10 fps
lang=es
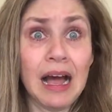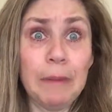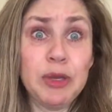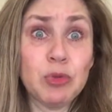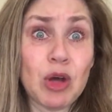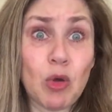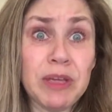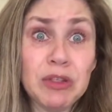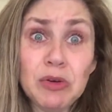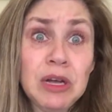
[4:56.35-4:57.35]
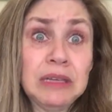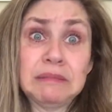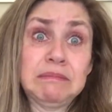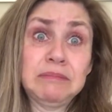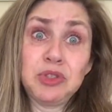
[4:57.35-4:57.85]
A mí no me ha comido
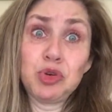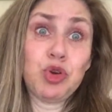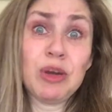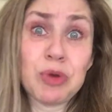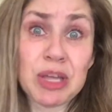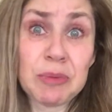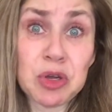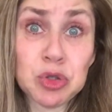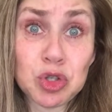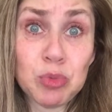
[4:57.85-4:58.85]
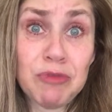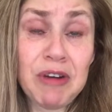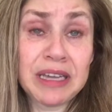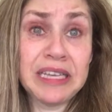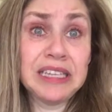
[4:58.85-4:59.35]
yo creo que porque me encontró muy
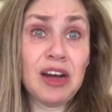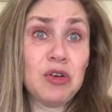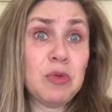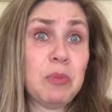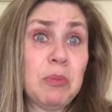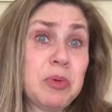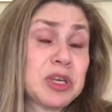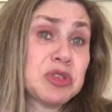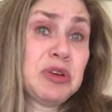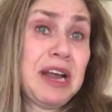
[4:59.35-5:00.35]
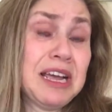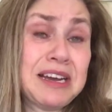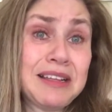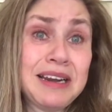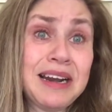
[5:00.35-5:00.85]
flaquita o porque soy la
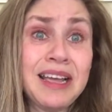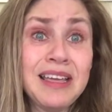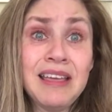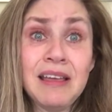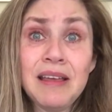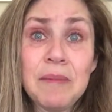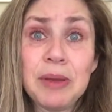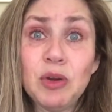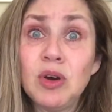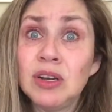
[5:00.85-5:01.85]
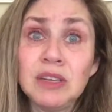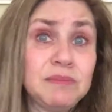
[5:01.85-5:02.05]
hija del rey, pero